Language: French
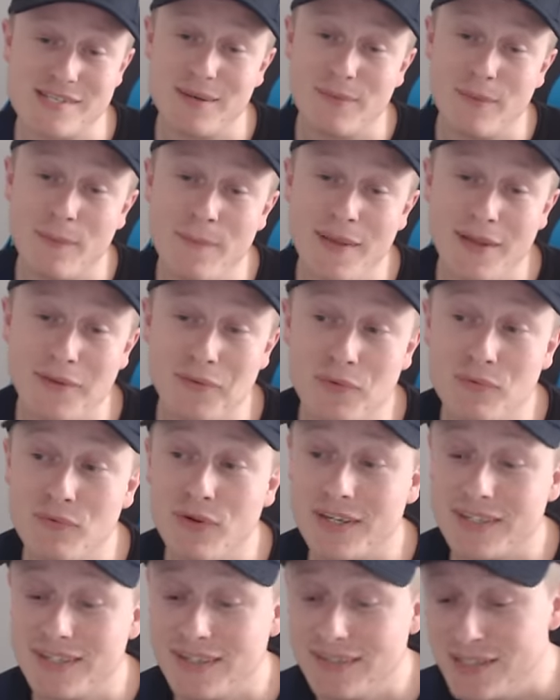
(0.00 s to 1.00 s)
ça m'emmerde de
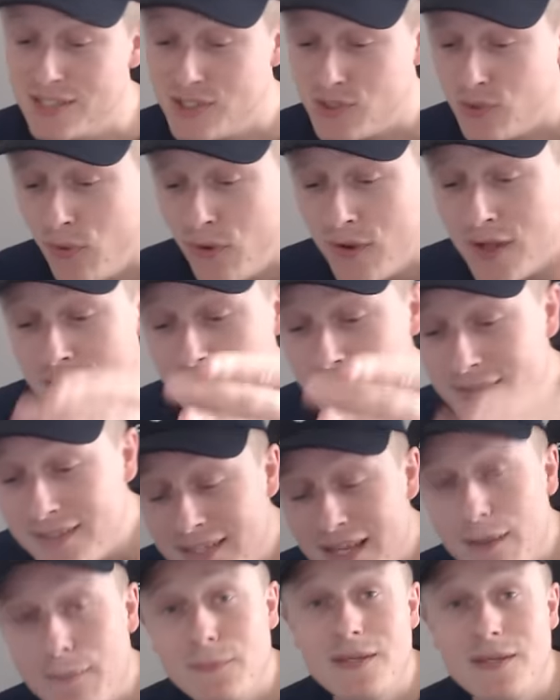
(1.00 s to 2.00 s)
voir qu'il y a des gens
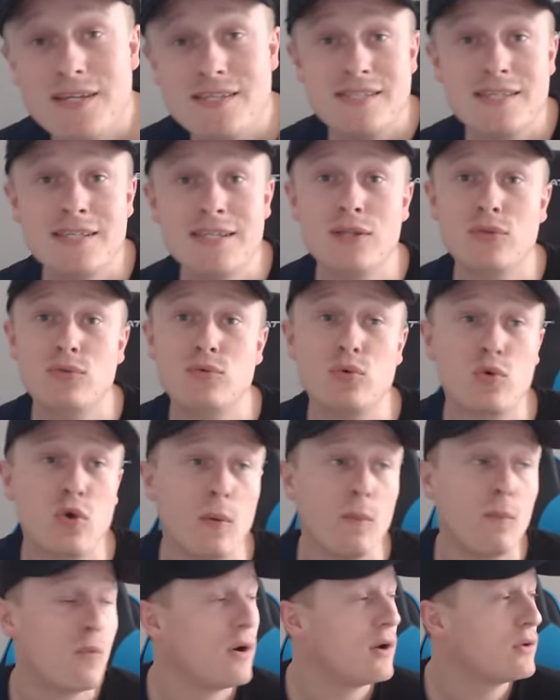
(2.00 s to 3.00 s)
qui aiment Destiny tout
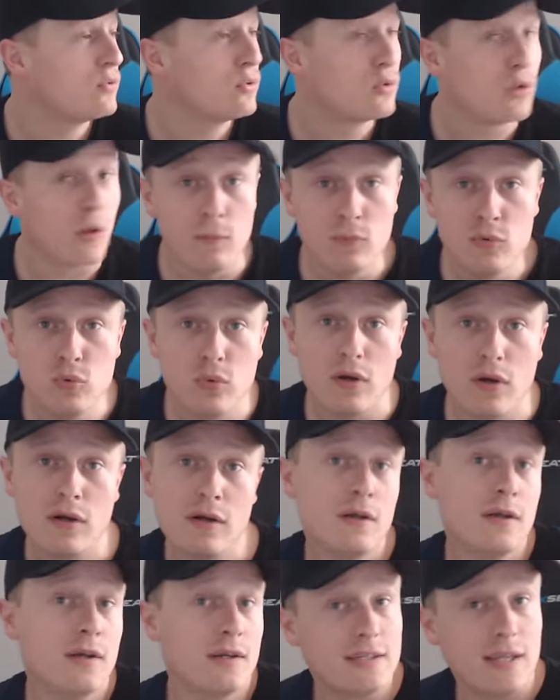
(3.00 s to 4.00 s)
comme moi, tout comme nous,
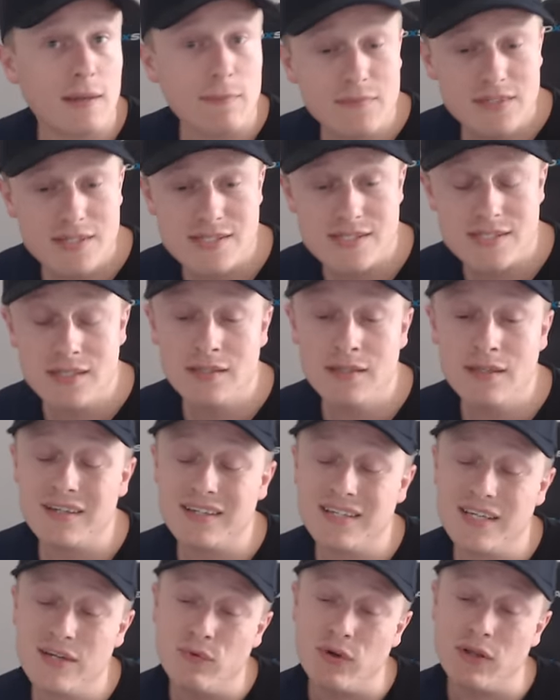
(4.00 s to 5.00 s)
hein, qui aiment Destiny
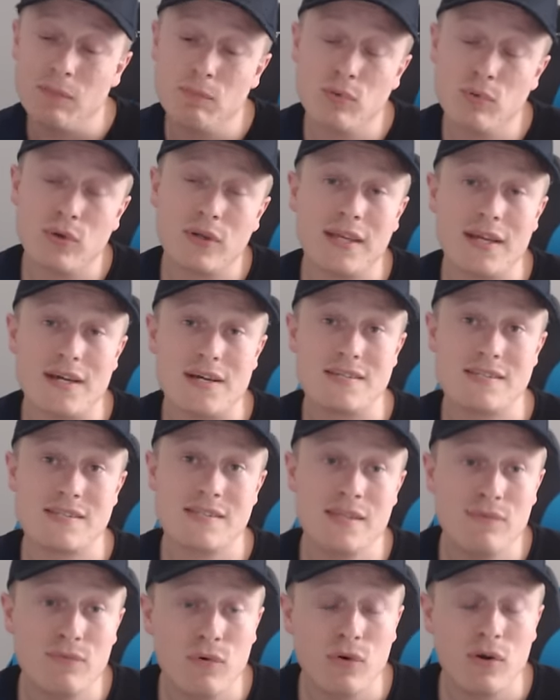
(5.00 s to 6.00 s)
et qui vont être bloqués à
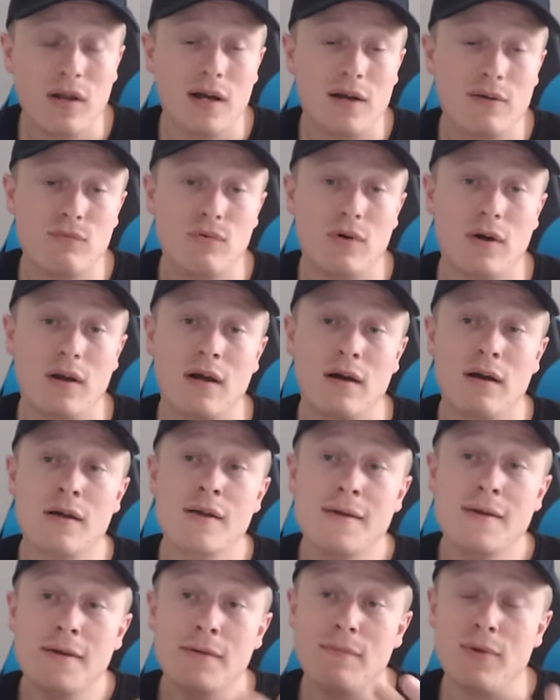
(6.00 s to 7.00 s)
ce niveau-là. Voilà.
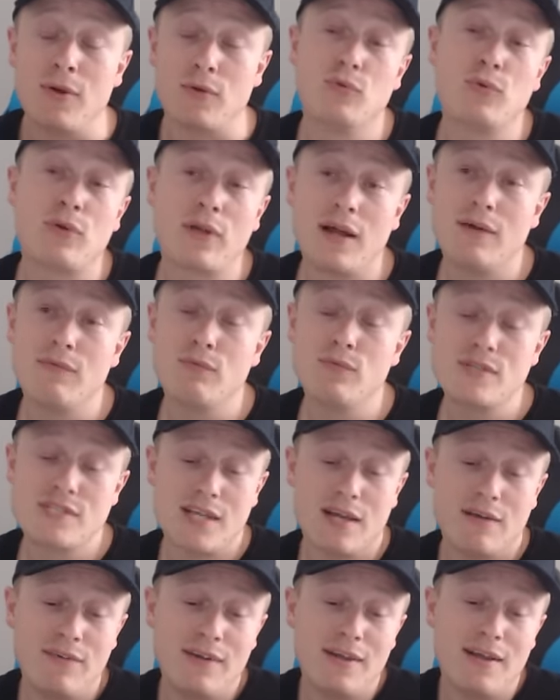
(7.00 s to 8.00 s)
Mais ben, en tout cas, vous
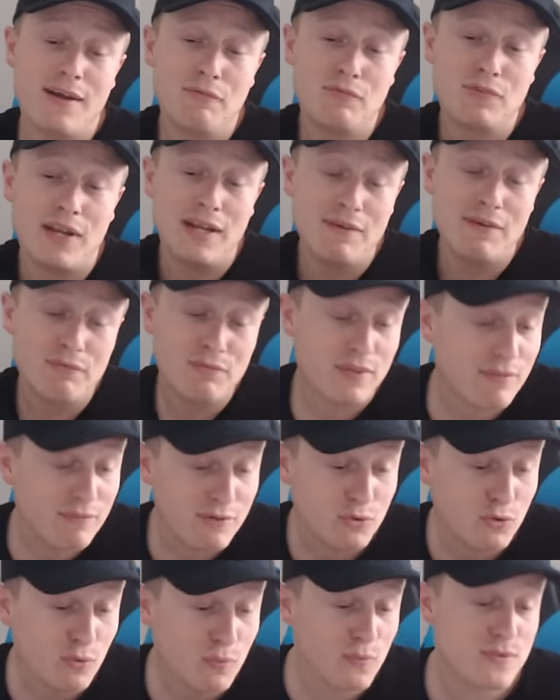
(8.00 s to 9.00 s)
savez, hein, vous, allez, vous
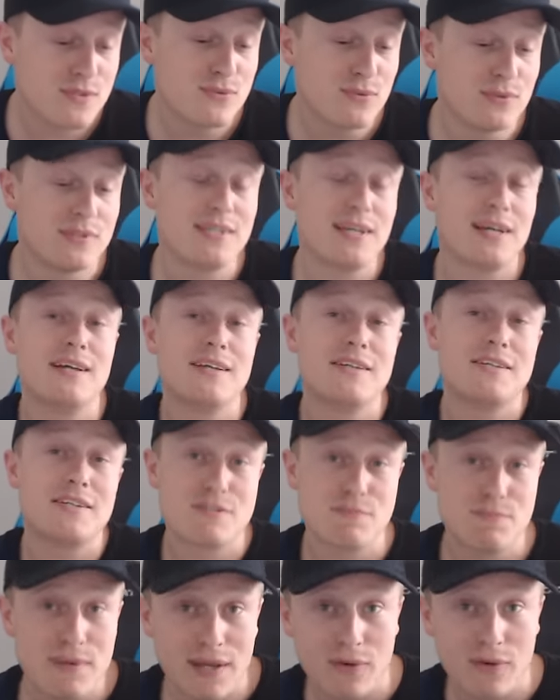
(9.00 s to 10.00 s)
avez tout mon soutien.
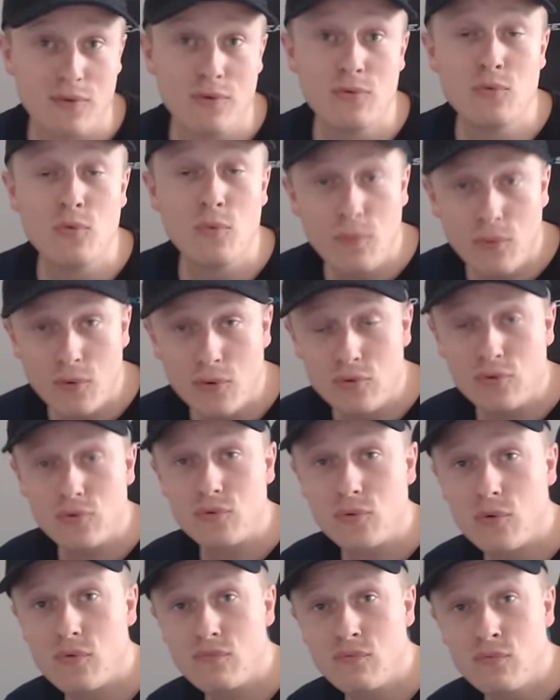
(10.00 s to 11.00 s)
J'espère que nombreux
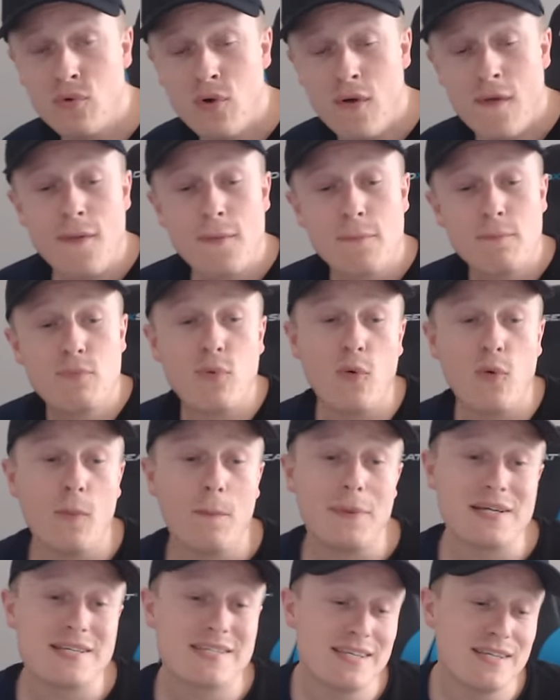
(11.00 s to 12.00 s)
d'entre vous
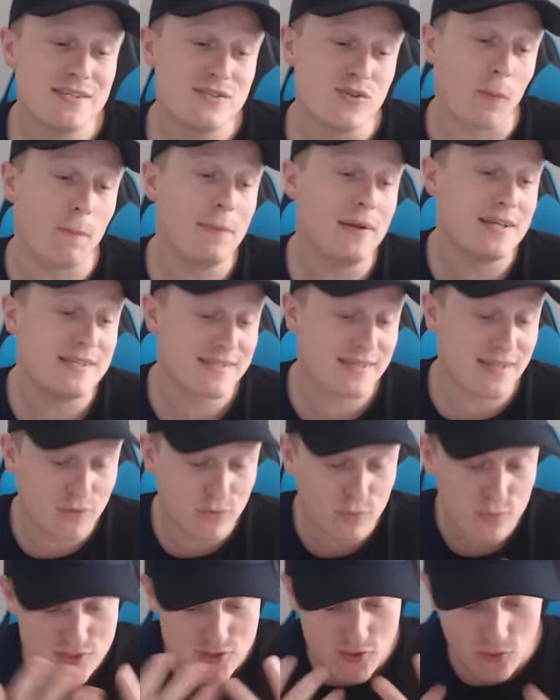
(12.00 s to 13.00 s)
pourront passer sur
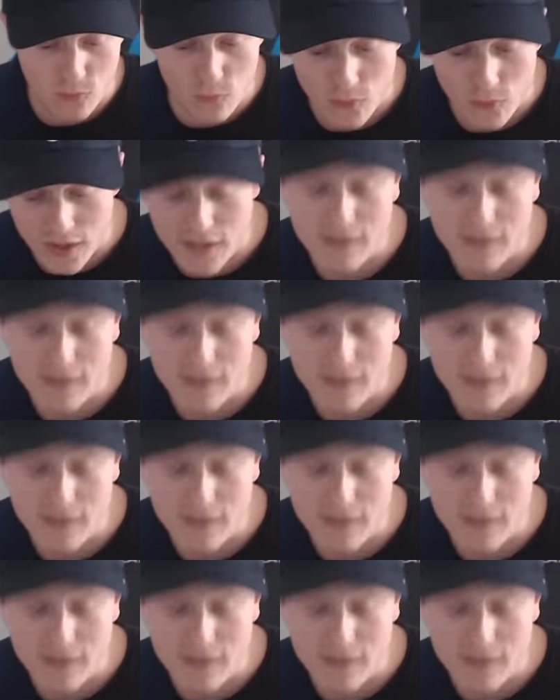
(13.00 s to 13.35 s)
PS4 ou sur